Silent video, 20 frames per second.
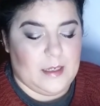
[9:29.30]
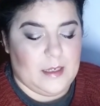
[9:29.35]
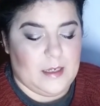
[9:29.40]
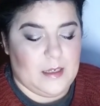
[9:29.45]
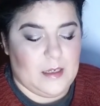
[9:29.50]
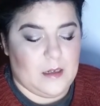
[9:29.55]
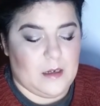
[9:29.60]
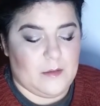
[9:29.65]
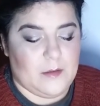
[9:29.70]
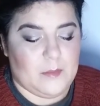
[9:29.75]

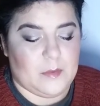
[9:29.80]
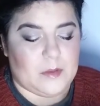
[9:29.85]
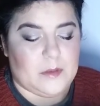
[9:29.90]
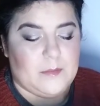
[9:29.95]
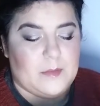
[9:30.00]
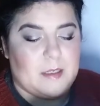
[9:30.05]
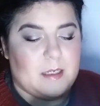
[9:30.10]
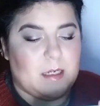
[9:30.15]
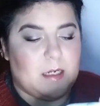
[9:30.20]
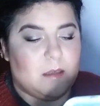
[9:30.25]
Eh, ahora mismo
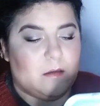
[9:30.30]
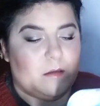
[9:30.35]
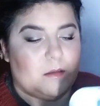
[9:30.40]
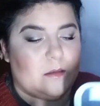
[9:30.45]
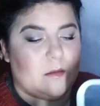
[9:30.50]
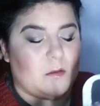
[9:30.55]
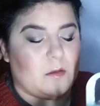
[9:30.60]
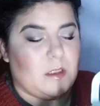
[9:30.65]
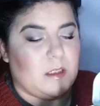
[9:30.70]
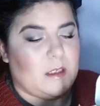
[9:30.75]
estoy
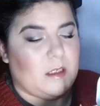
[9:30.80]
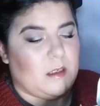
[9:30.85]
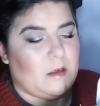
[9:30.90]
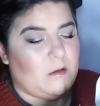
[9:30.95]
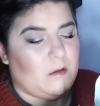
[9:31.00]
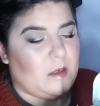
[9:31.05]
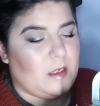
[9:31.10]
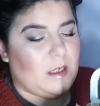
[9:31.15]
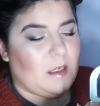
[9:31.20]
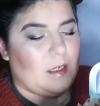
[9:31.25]
manejando esto que
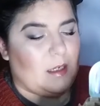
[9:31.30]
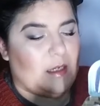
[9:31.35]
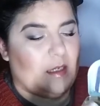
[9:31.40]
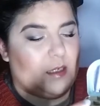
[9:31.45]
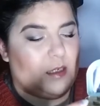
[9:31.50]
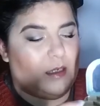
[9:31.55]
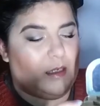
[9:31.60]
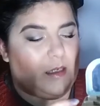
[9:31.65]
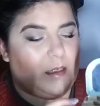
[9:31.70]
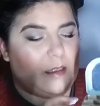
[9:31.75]
creo
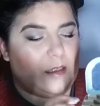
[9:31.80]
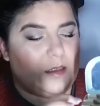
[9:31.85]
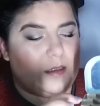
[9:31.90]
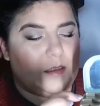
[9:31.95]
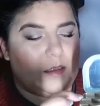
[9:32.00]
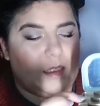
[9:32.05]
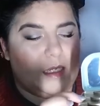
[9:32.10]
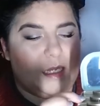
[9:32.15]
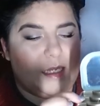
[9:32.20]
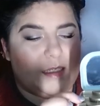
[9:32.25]
que es